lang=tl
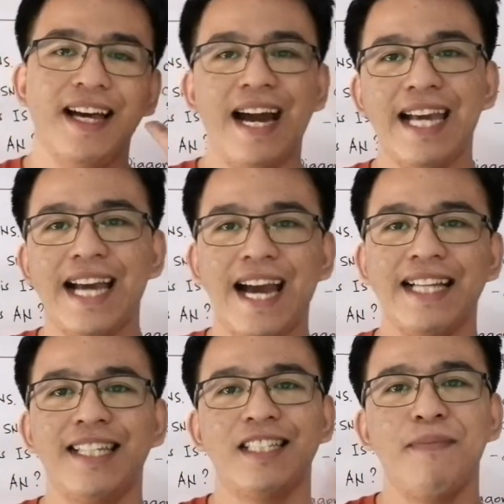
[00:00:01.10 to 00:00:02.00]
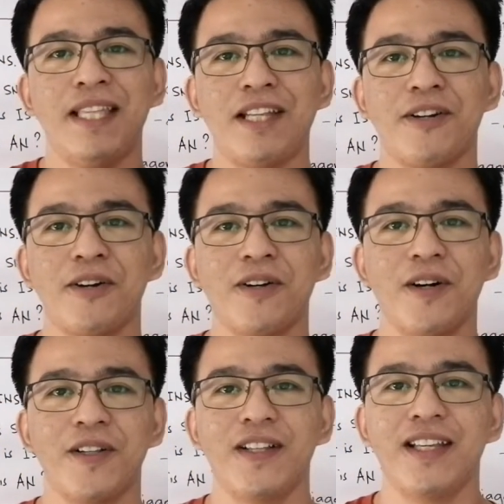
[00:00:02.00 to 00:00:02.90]
Hi guys, it's me Teacher
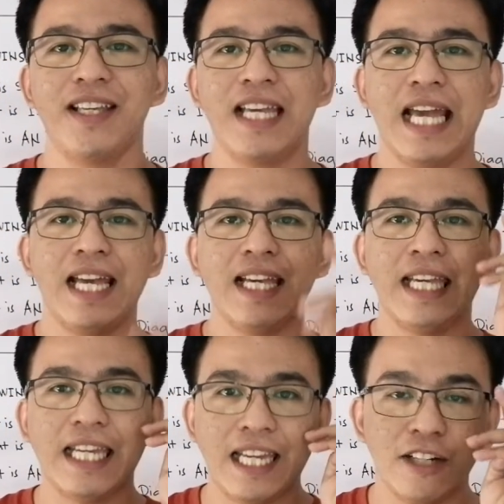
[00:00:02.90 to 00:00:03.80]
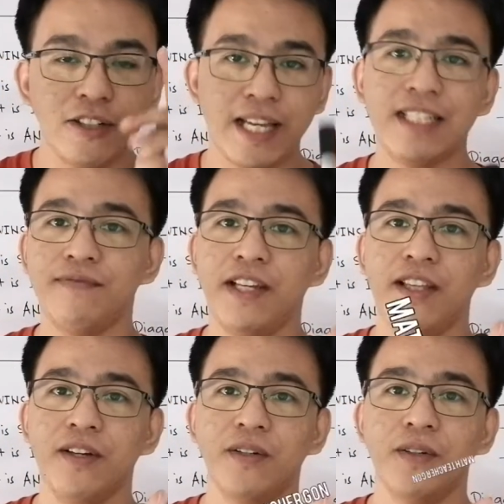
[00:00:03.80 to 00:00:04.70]
Gon. In today's
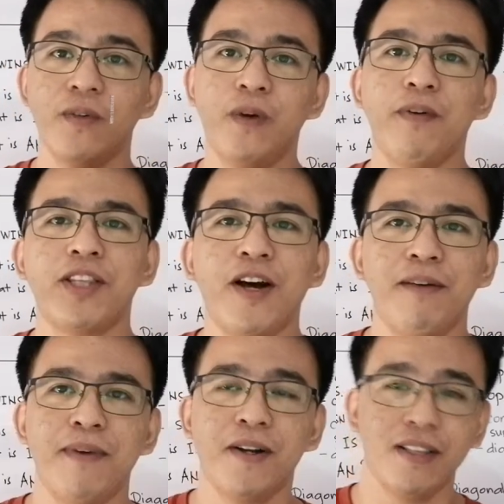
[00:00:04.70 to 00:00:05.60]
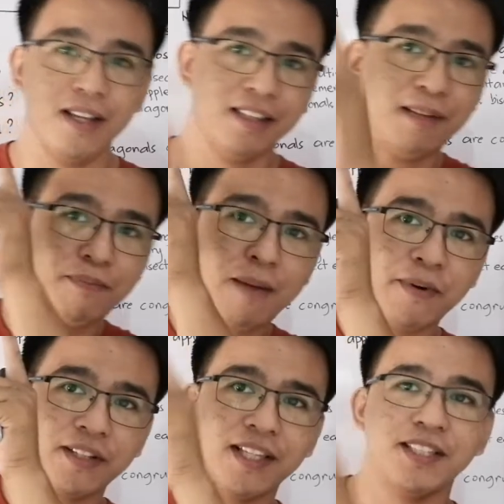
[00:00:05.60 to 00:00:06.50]
video, we will talk about the
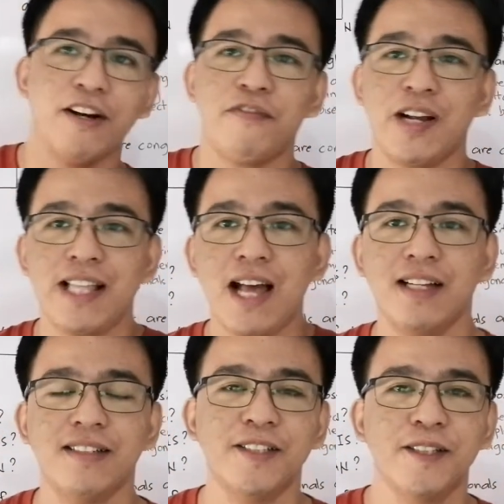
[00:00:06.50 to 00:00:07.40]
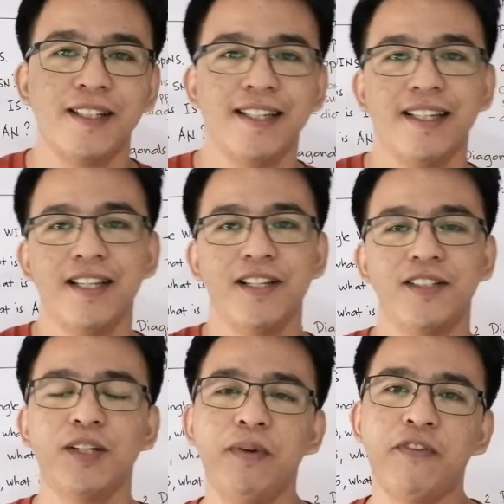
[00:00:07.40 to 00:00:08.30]
properties of rectangle.
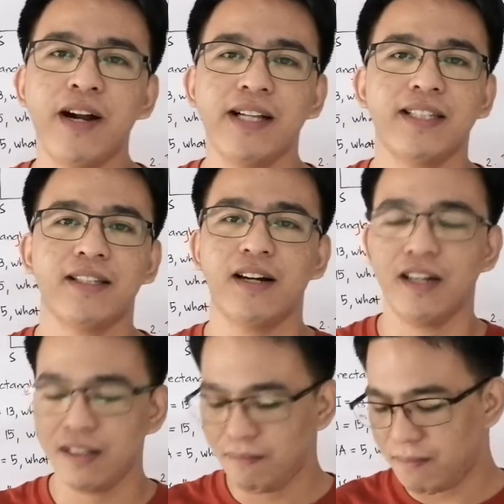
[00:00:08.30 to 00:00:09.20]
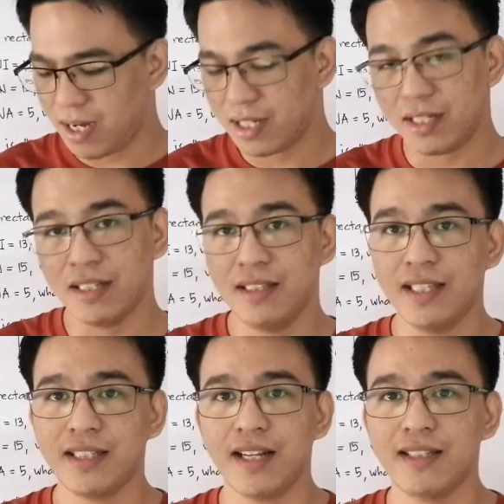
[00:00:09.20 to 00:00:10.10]
So before I start
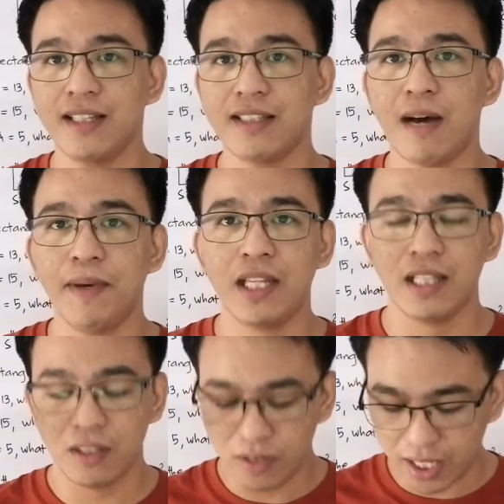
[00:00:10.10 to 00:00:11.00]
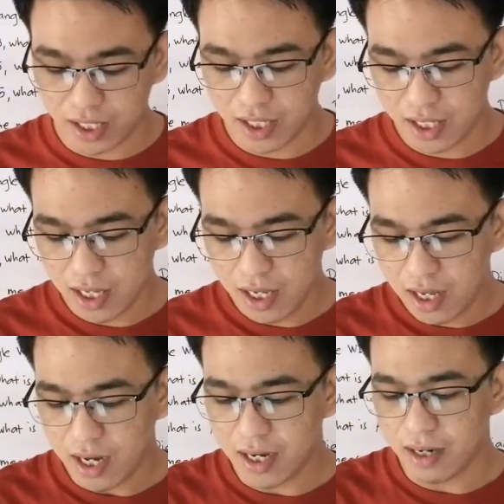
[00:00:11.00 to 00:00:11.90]
mag-discuss ng topic natin today,
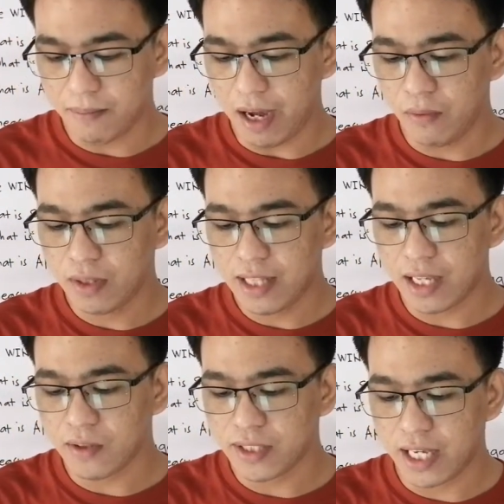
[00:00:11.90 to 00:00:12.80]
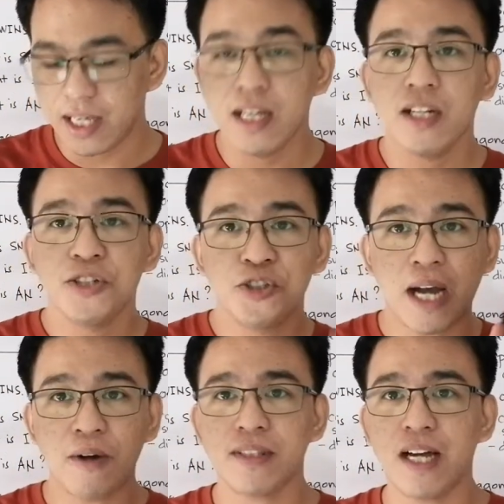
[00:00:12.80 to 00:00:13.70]
um, I would like to say
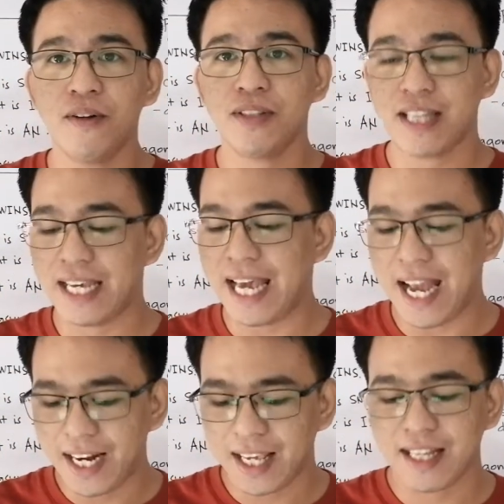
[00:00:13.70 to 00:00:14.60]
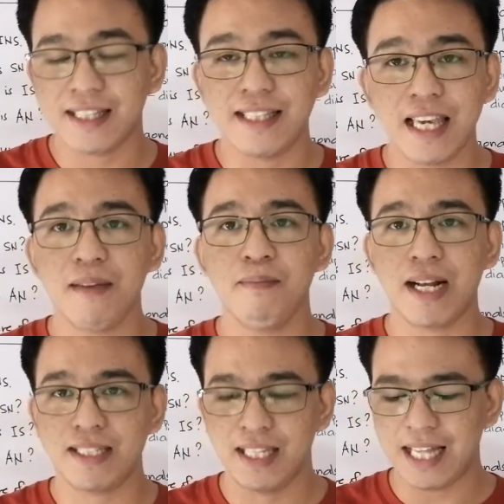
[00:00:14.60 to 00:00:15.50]
shout out kay Eric D.
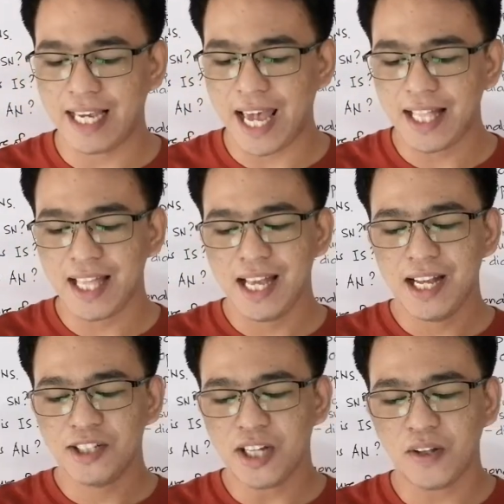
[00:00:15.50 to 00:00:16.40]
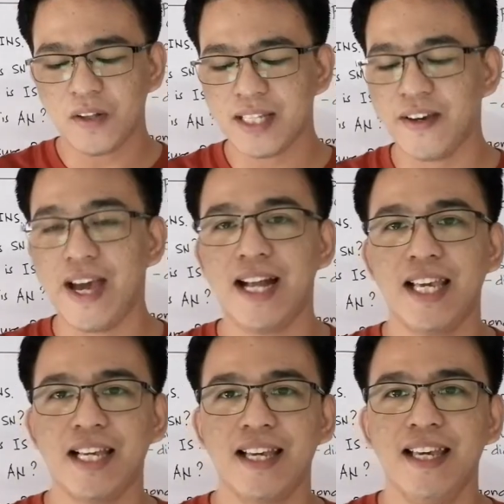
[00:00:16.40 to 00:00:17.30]
Bagsit. Again, shout out sa iyo
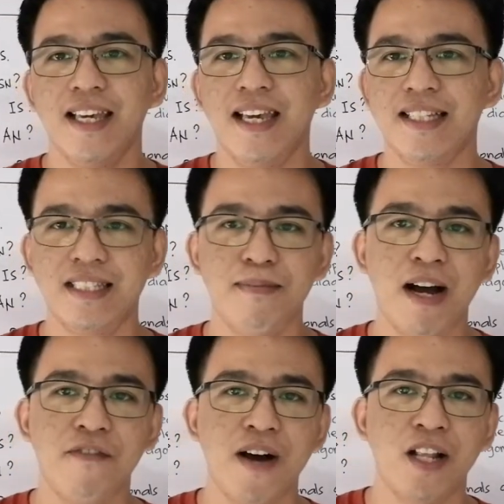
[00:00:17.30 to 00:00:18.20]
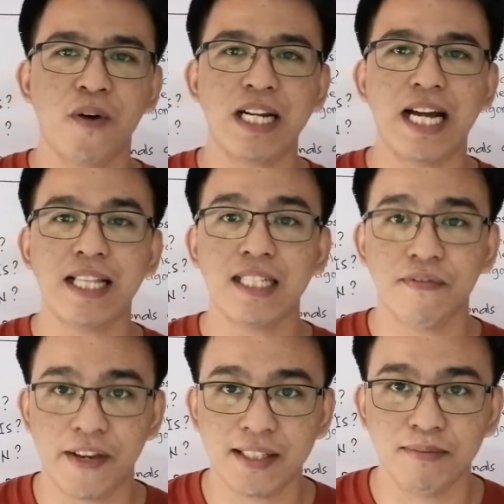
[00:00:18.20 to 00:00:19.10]
Eric, isa sa mga follower natin
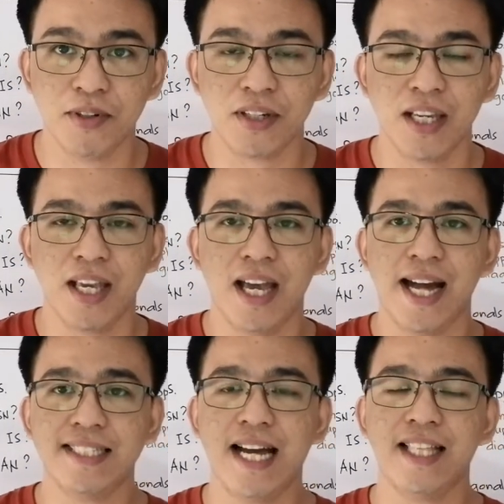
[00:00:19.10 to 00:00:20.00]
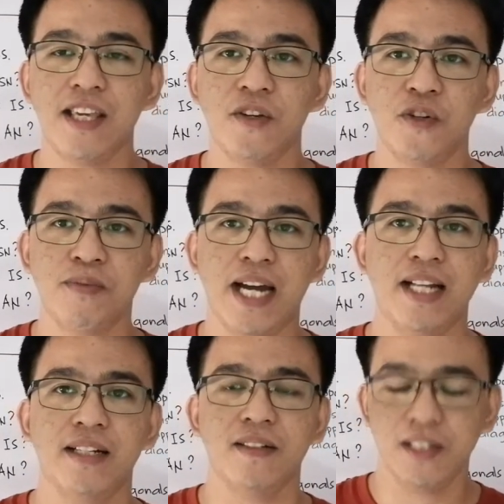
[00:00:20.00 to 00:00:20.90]
sa Facebook at sa ating YouTube
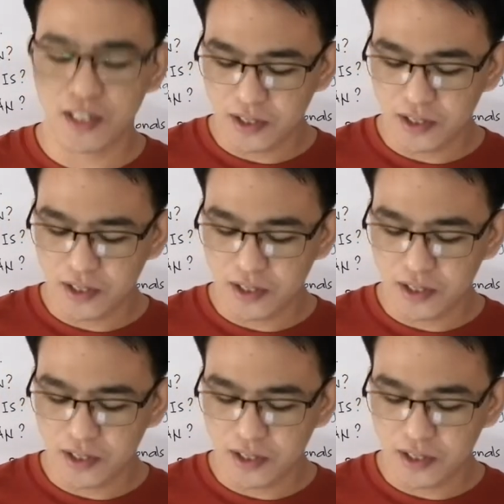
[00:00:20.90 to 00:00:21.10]
channel.